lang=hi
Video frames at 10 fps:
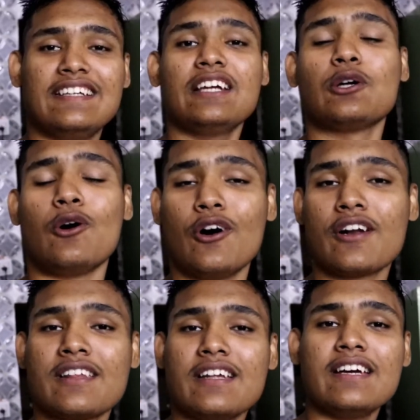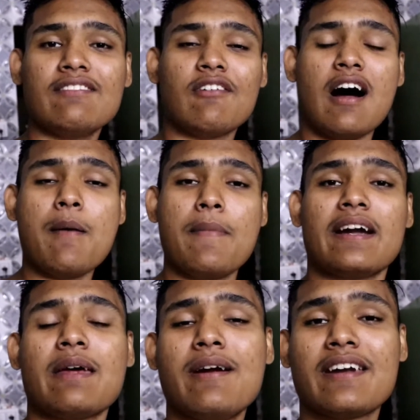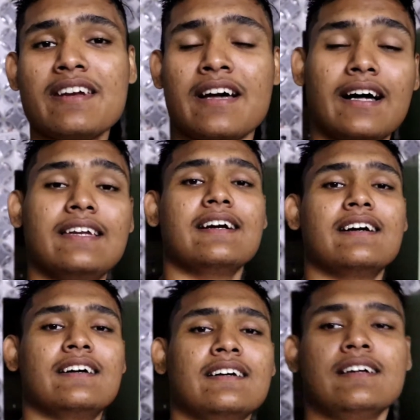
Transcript: ये थौर ने वहाँ बैठे बैठे नहा लिया